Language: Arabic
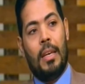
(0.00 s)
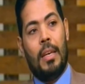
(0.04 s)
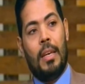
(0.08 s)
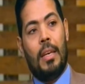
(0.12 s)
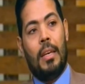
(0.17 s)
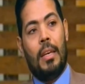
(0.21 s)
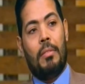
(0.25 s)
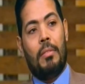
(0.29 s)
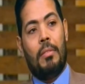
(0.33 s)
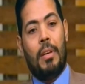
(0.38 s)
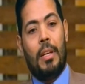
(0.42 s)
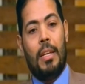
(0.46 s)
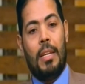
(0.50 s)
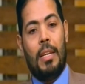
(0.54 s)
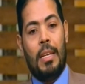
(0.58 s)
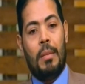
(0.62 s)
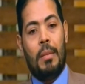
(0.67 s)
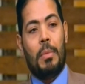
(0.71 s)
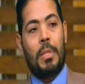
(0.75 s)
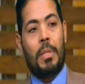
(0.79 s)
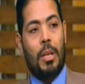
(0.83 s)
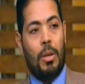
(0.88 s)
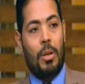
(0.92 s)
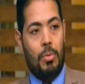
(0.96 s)
اه فان
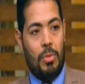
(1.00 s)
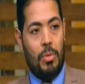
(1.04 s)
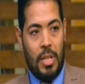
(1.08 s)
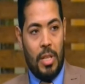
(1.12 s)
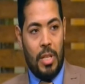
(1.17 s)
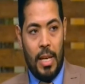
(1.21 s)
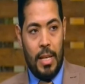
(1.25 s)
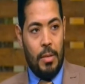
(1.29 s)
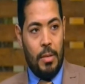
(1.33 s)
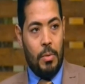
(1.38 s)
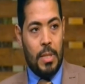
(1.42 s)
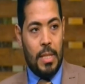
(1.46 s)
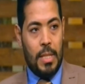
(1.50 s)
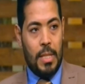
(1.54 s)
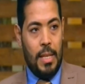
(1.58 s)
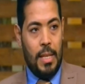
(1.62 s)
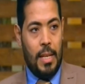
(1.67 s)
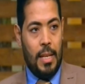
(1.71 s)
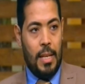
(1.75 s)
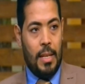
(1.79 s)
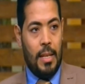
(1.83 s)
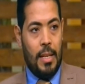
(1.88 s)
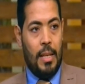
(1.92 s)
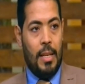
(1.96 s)
هي ما تاخدش اي
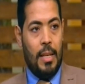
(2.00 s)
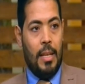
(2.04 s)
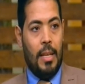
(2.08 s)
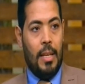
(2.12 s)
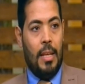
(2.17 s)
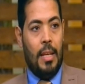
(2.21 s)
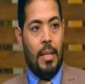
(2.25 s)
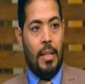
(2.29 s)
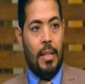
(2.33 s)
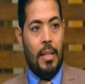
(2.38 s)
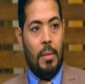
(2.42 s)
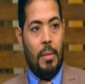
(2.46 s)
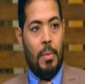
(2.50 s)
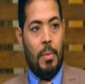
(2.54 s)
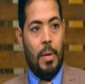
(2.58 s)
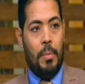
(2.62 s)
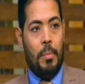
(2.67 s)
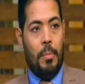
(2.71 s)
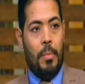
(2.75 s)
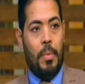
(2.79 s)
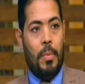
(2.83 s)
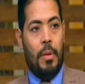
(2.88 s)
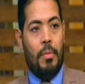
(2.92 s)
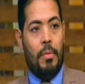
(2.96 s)
وسيله اه
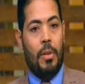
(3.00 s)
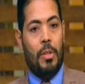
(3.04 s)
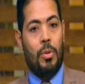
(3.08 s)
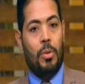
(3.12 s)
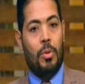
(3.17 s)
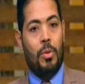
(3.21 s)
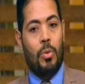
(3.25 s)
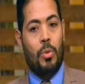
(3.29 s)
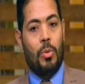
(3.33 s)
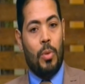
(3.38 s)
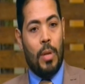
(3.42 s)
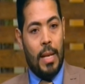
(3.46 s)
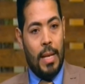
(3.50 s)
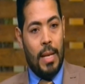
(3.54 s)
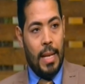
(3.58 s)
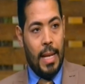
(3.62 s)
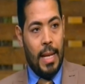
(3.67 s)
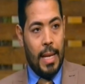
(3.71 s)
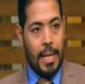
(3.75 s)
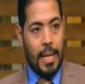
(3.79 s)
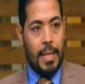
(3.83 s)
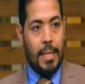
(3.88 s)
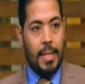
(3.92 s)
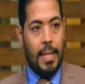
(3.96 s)
تمام آه. فالدكتور قال
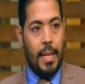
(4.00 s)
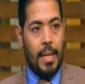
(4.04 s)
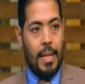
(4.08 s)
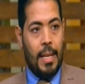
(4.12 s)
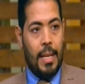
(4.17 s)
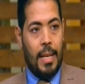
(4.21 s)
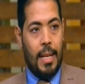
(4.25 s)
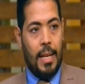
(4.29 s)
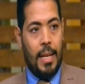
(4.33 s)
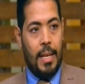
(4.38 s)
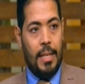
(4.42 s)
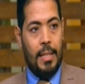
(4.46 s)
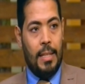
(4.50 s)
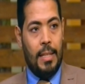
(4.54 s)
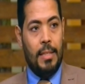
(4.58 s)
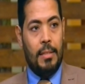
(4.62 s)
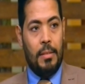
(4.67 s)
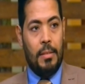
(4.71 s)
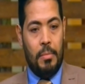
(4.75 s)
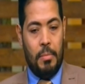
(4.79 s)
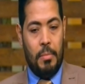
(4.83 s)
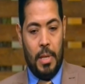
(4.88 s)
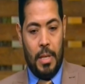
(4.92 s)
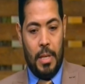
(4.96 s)
لها كده قال لها
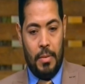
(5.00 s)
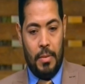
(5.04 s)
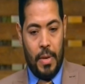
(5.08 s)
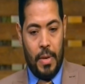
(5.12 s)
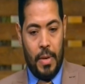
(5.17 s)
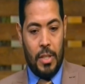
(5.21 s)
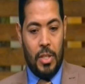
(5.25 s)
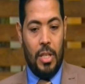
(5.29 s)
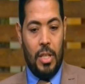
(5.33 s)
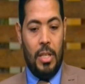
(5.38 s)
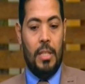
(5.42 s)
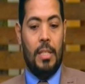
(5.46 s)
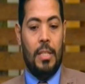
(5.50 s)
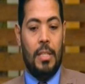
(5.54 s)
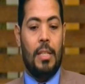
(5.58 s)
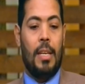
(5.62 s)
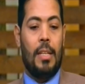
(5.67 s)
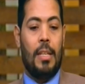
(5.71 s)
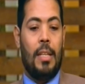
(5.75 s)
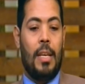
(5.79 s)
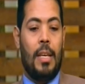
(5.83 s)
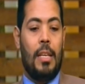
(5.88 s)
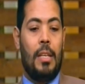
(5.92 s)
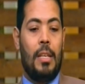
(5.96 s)
انت ما ينفعش ان انت
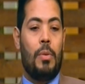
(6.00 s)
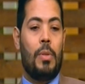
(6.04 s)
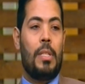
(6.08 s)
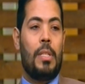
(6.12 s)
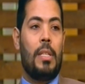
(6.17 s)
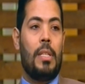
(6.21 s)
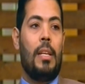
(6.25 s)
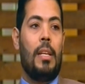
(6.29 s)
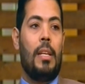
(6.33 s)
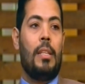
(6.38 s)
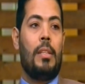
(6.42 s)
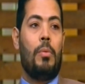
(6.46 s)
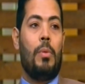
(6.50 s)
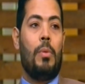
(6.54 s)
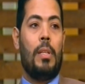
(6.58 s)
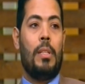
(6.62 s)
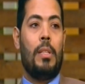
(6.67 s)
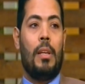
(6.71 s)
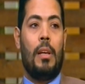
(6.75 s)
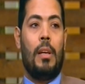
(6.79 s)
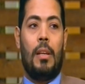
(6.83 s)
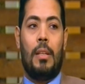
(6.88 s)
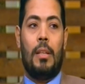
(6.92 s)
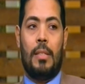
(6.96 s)
تاخدي اي وسيله
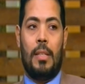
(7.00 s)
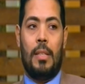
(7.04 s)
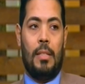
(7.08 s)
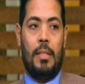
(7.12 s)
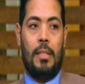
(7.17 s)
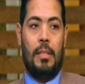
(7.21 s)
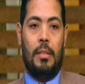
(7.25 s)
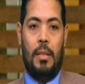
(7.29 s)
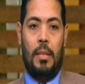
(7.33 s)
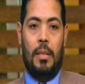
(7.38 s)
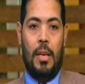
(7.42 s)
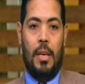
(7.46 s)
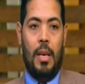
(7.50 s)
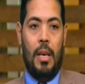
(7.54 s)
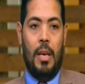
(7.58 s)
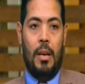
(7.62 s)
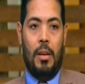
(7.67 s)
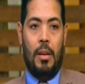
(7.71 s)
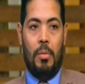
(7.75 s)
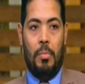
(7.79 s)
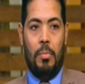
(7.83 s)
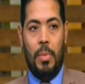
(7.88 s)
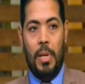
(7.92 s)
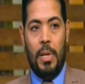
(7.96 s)
دلوقتي خلاص هاتي
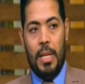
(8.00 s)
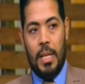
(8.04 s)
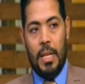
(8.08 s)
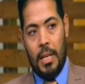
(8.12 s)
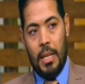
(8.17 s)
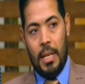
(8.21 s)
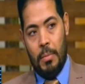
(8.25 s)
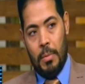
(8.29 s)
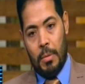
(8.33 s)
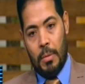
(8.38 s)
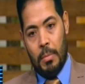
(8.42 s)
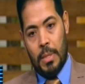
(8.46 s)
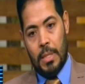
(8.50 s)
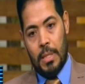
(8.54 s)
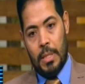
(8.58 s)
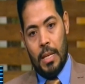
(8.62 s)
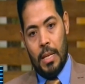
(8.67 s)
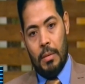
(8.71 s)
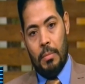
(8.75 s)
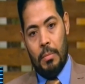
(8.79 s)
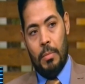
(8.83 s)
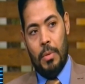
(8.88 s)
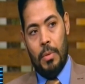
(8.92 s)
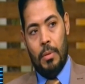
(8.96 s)
ربنا يكرمك
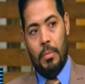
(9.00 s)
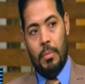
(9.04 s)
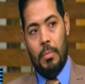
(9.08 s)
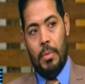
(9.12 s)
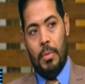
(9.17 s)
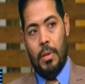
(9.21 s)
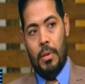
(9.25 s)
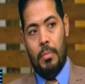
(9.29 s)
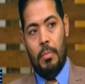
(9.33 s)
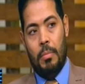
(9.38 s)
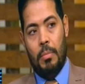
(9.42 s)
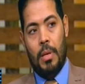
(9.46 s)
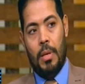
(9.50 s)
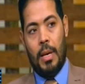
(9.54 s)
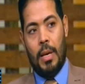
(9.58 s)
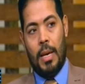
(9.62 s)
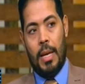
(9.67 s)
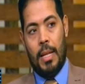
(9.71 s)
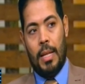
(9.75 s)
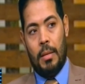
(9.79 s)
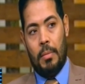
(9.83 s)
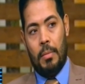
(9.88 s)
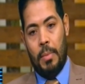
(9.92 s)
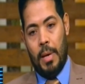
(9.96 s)
مثلا ب ب
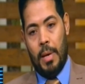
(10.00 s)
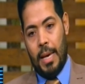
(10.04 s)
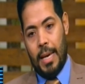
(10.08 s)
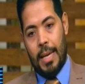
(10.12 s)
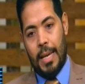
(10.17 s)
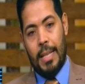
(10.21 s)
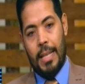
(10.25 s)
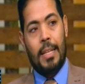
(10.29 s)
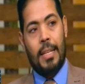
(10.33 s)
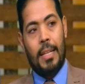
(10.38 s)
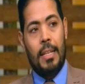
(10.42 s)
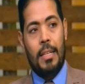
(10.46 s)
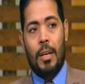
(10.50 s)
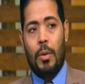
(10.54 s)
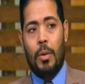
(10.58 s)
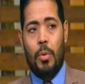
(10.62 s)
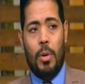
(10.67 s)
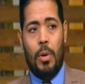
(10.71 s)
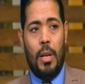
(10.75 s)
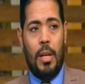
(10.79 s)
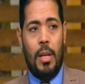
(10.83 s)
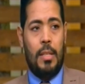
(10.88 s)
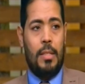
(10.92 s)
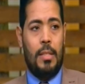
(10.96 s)
بحاجه تانية
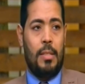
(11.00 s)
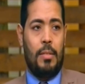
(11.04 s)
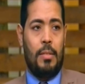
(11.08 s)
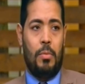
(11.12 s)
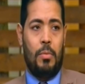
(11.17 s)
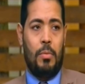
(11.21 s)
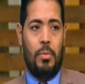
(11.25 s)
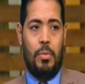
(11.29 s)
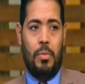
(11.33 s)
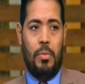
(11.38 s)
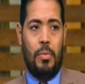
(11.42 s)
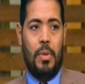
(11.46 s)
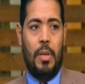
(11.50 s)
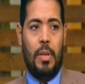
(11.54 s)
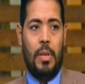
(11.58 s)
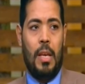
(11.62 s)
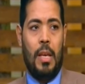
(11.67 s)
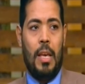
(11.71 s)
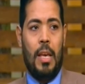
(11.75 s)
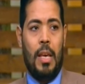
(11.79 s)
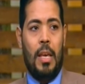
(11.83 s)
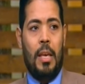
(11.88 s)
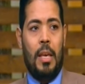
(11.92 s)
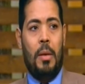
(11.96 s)
وخلاص آه. و... ما يبقاش